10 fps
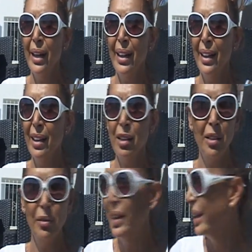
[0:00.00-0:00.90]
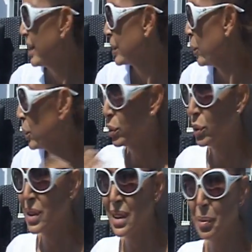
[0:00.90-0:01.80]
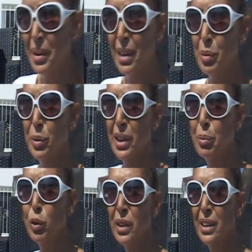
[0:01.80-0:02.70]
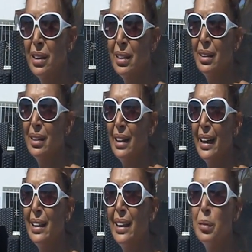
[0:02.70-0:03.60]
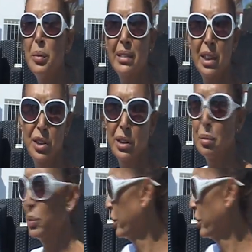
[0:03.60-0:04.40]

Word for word: Ee, ve gördüğünüz gibi bir de bunları e, ellerimle taşıdım